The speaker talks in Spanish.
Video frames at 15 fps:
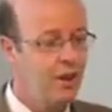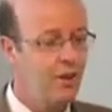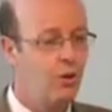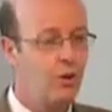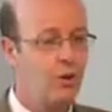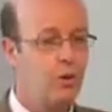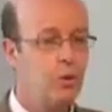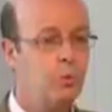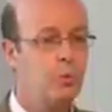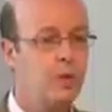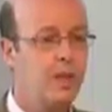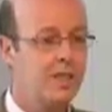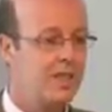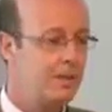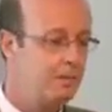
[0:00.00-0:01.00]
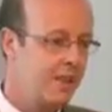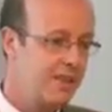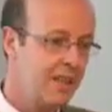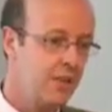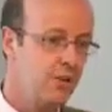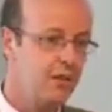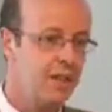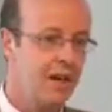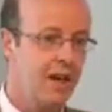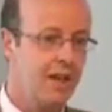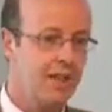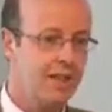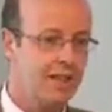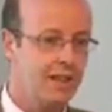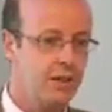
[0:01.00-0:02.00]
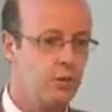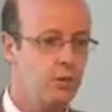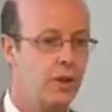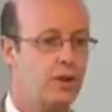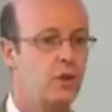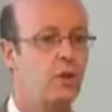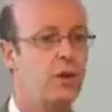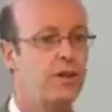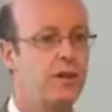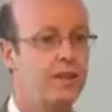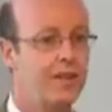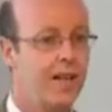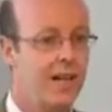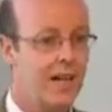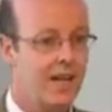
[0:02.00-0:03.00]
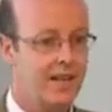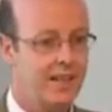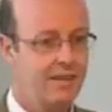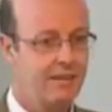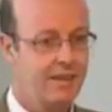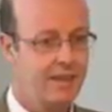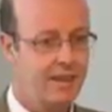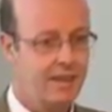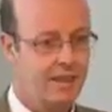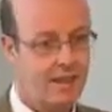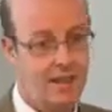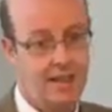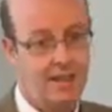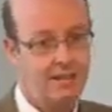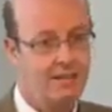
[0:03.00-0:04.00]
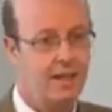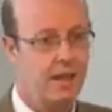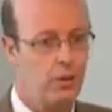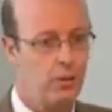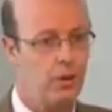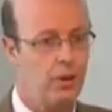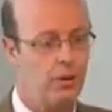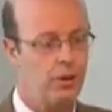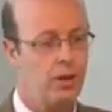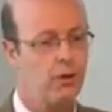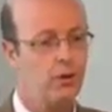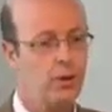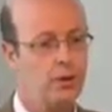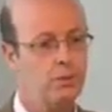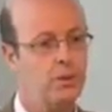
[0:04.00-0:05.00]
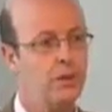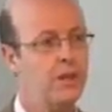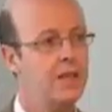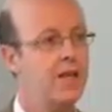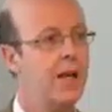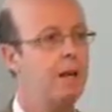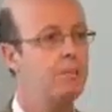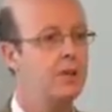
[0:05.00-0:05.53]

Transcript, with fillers: lo que tú puedes es, basándote en la literatura, solicitar a la agencia, a la agencia reguladora correspondiente la